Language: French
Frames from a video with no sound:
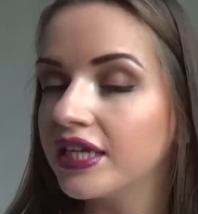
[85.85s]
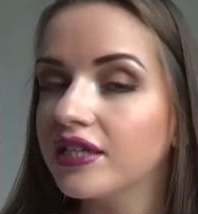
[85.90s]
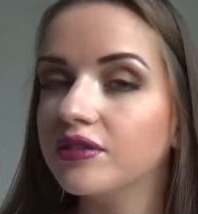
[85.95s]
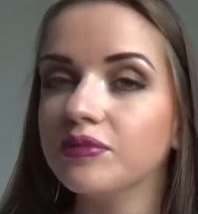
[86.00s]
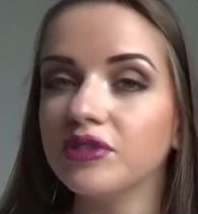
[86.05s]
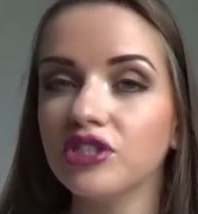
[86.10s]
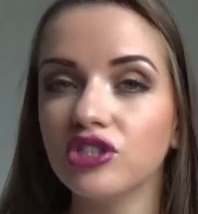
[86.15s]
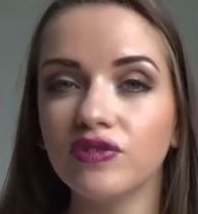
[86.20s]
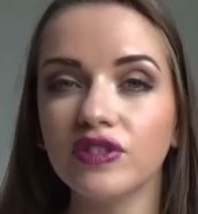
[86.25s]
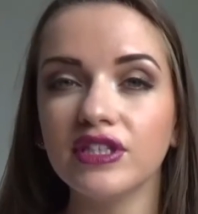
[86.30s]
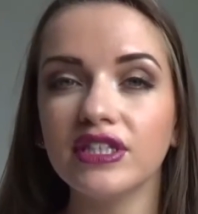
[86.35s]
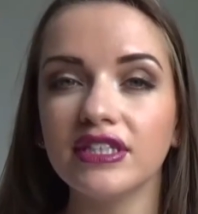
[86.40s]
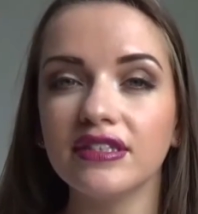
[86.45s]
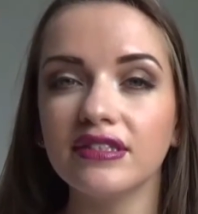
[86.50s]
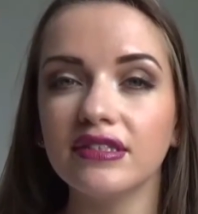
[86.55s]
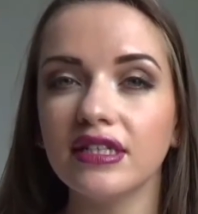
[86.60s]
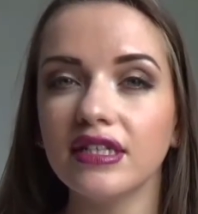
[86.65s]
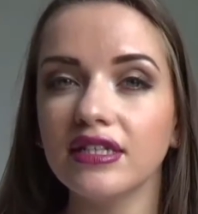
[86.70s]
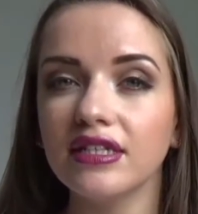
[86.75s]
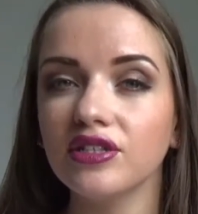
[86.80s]
Mais je vais
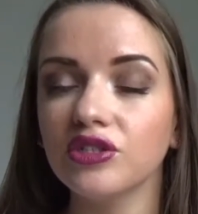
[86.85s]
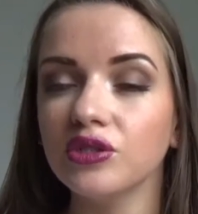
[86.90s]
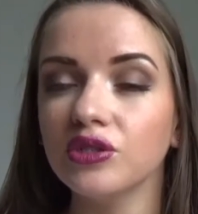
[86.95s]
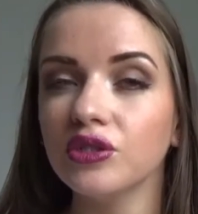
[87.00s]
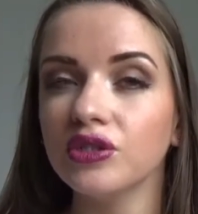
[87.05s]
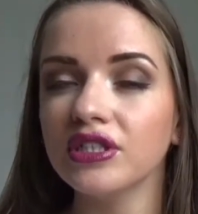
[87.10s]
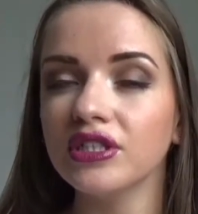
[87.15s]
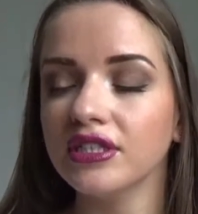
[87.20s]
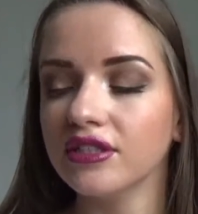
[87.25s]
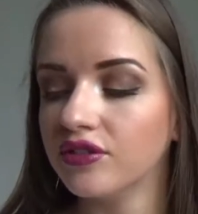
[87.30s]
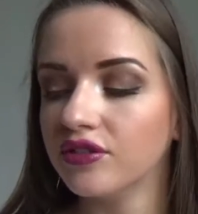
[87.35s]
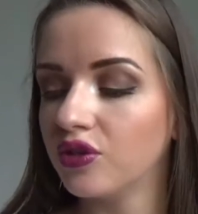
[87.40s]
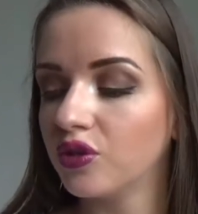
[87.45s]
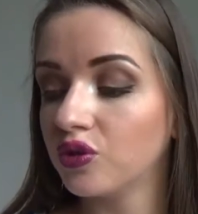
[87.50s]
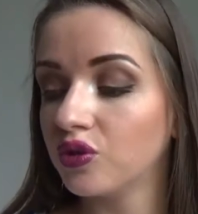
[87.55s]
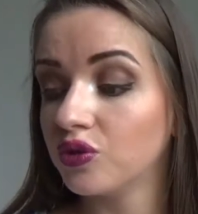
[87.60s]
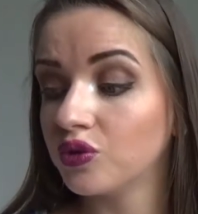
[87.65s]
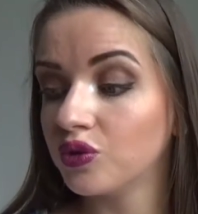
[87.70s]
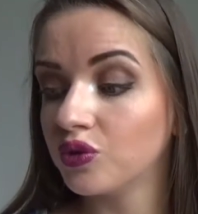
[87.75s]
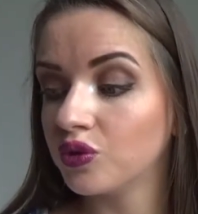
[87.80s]
tester les jaunes et
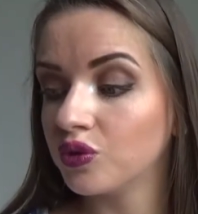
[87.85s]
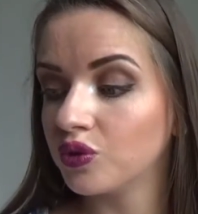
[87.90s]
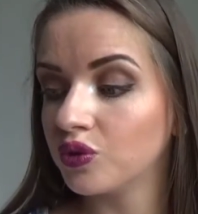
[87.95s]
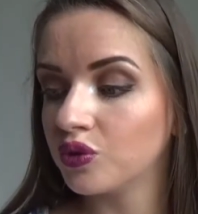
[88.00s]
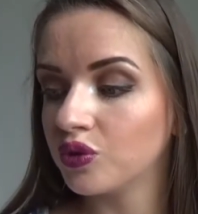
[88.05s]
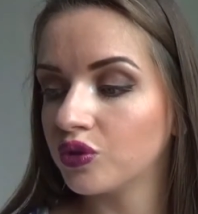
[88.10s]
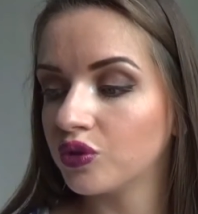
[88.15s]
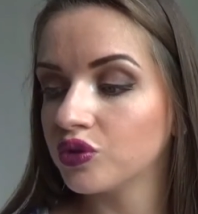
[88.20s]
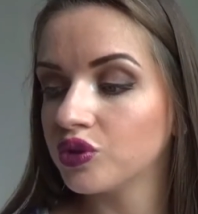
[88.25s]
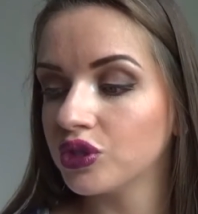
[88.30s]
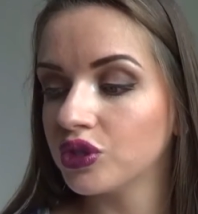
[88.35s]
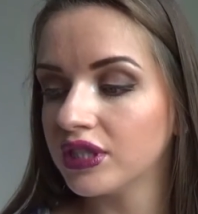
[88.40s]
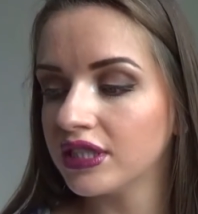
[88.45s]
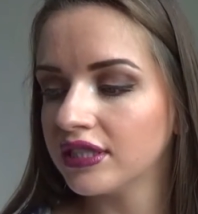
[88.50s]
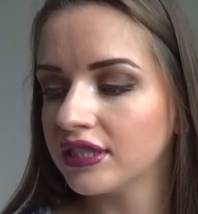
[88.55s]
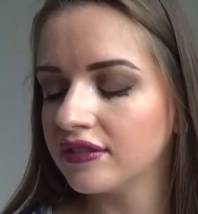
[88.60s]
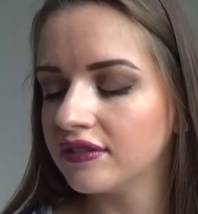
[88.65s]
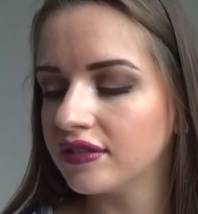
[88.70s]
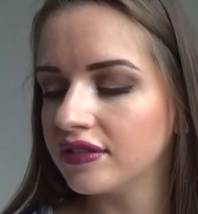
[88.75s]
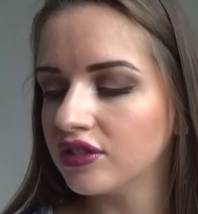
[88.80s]
quand, quand j'aurai
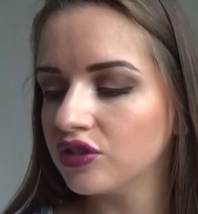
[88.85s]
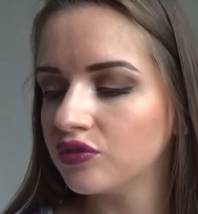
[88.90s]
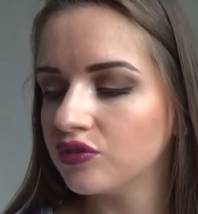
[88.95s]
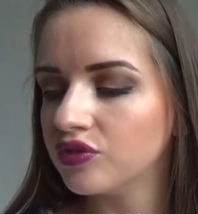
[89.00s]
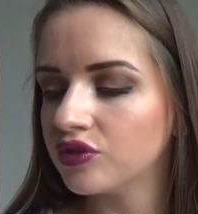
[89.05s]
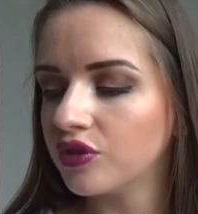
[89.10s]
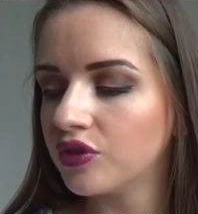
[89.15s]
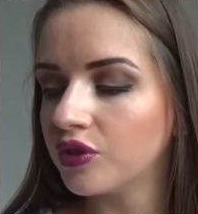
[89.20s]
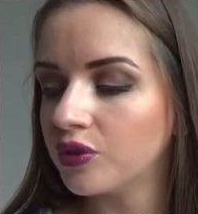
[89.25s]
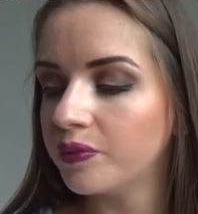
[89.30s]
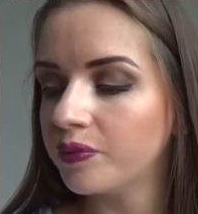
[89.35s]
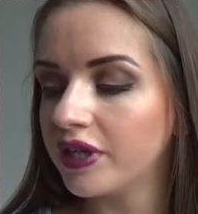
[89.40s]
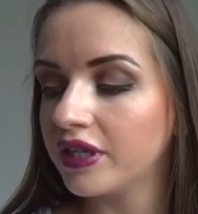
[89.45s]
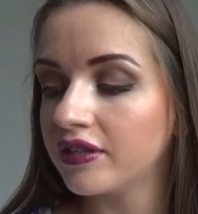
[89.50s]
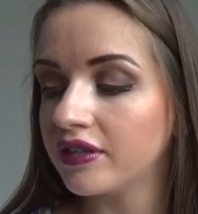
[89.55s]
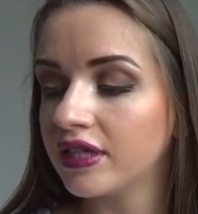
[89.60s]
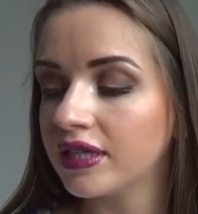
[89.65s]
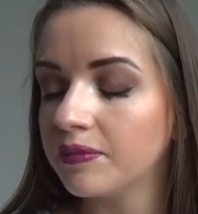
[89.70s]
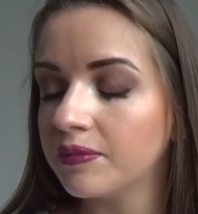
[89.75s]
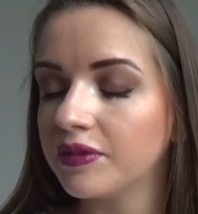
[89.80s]
testé, je vous en
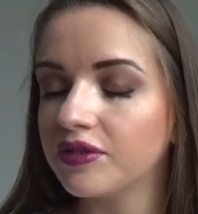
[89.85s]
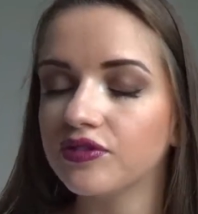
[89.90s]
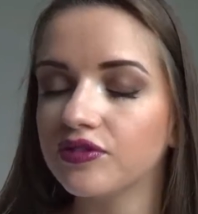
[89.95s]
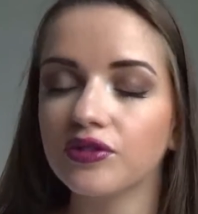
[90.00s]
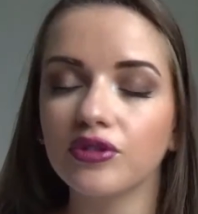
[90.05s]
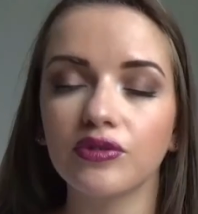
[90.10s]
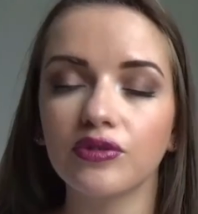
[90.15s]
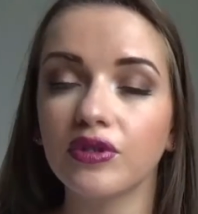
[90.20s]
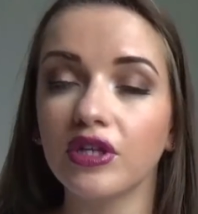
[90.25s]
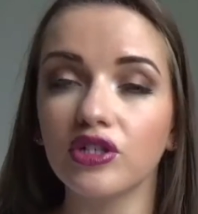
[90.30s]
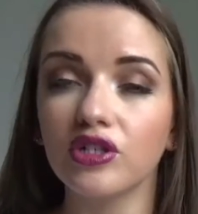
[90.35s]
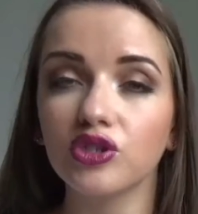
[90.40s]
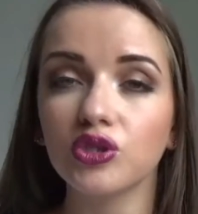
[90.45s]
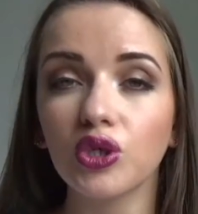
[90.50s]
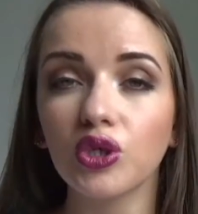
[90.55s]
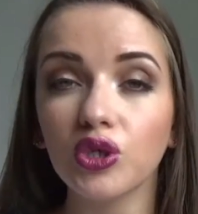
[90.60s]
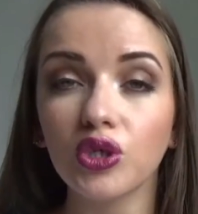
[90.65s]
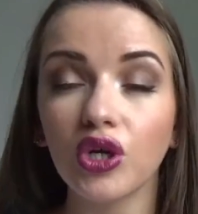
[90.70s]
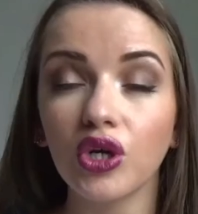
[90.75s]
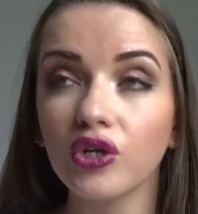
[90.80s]
reparlerai parce que voilà, je suis
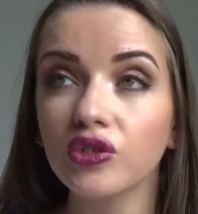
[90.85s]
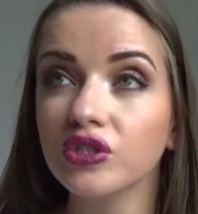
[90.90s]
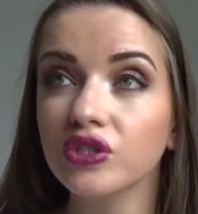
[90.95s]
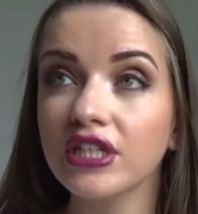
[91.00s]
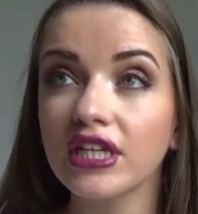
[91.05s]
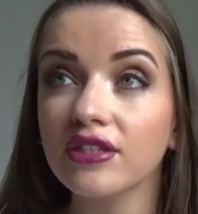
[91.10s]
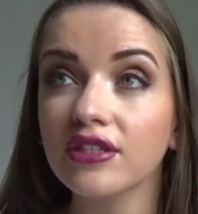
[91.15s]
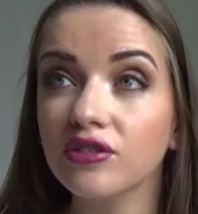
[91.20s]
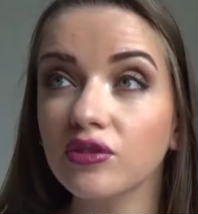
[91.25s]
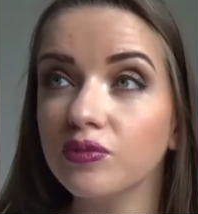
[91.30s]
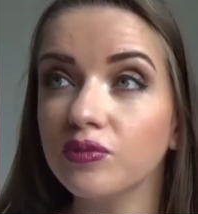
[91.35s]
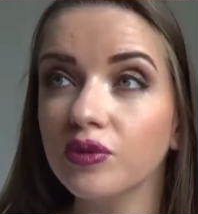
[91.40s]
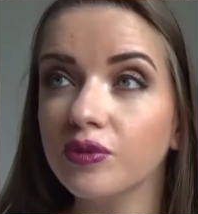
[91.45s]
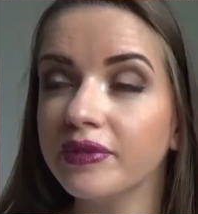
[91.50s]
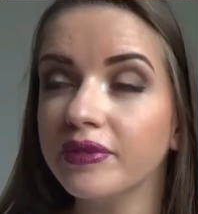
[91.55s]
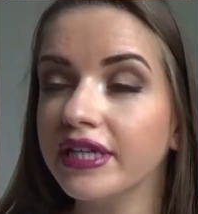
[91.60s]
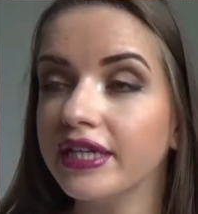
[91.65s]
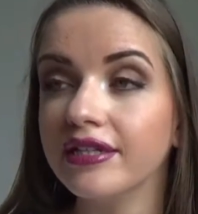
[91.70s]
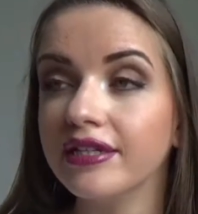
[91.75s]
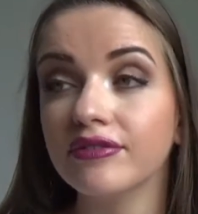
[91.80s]
encore en quête de baume
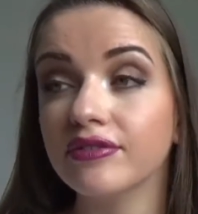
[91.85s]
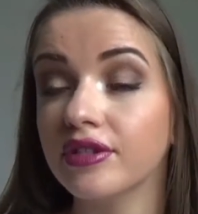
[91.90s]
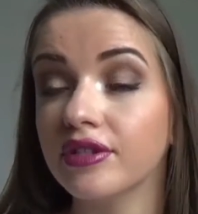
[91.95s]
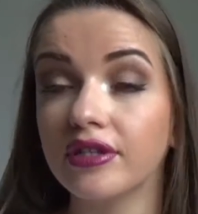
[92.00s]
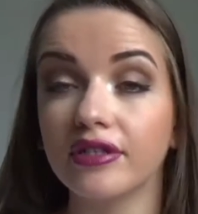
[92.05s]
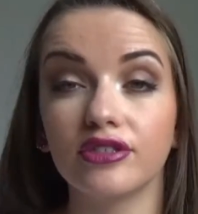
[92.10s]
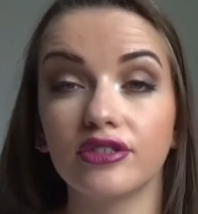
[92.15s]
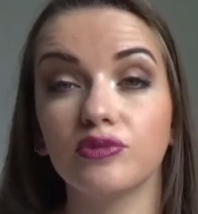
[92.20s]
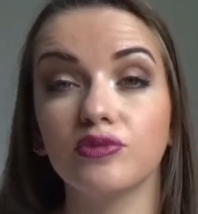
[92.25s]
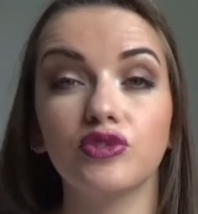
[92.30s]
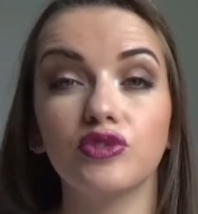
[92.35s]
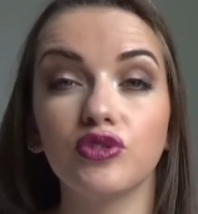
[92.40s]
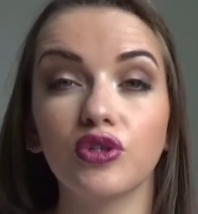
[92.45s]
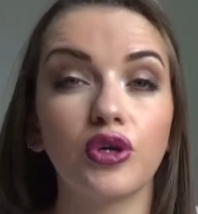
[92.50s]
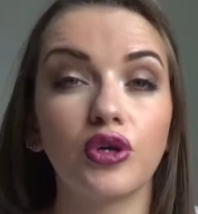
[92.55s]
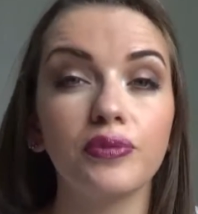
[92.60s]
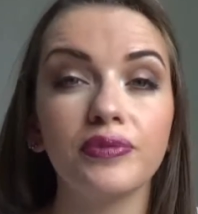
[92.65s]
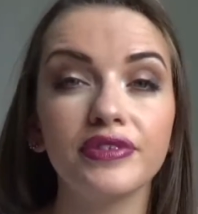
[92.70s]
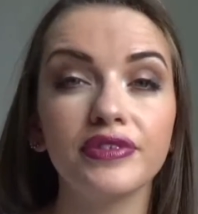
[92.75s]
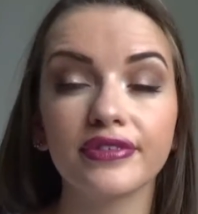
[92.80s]
à lèvres. Voilà. Je me suis
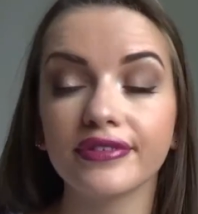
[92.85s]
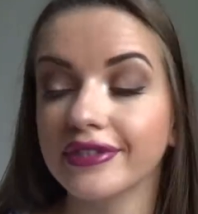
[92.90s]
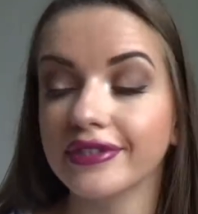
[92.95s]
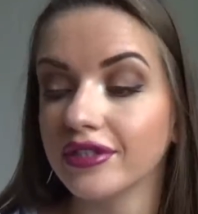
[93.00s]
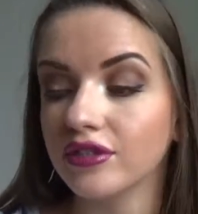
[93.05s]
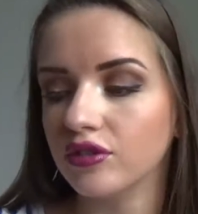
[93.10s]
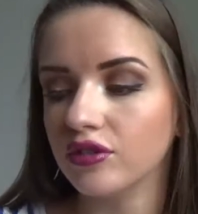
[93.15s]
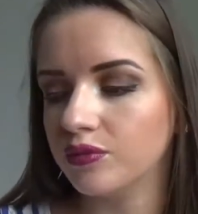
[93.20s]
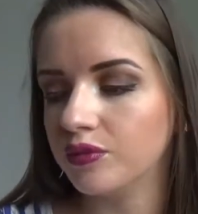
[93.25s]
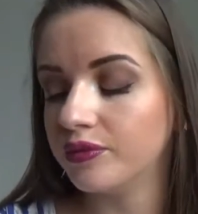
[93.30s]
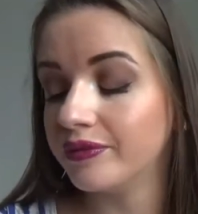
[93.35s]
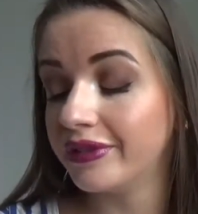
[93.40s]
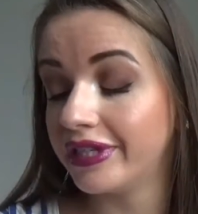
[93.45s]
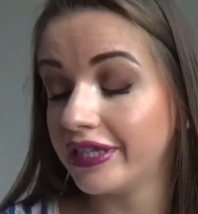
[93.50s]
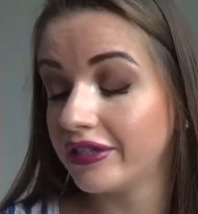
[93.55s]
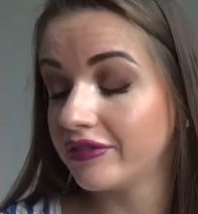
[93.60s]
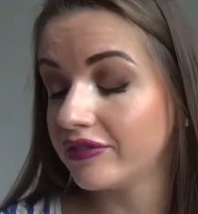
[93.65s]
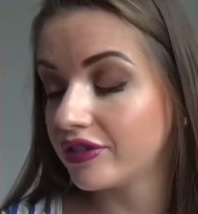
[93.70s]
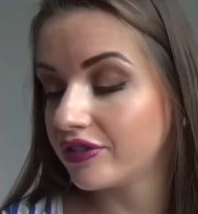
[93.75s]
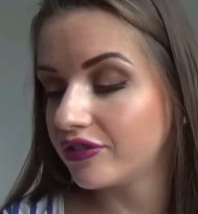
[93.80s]
remise en quête de baume à
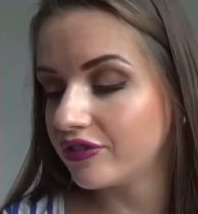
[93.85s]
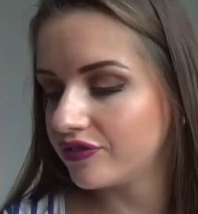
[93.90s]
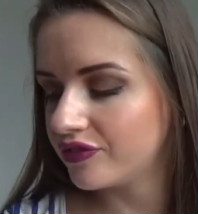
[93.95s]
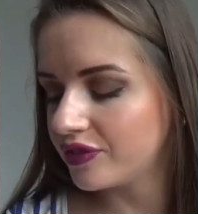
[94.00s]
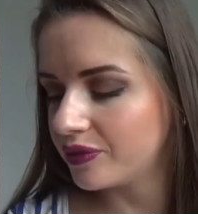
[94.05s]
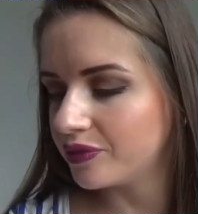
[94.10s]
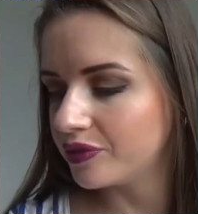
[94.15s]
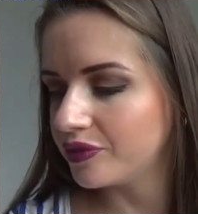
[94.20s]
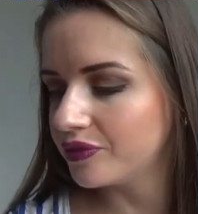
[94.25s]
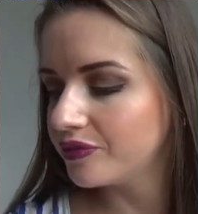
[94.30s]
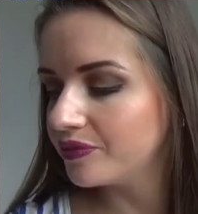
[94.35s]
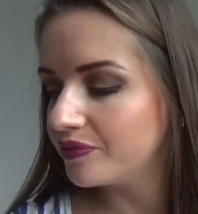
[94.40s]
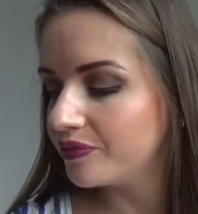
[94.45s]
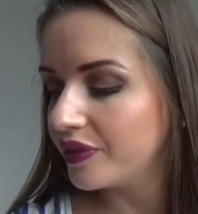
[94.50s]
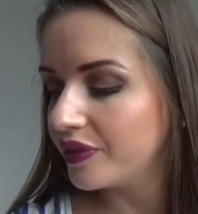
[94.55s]
lèvres, enfin bon.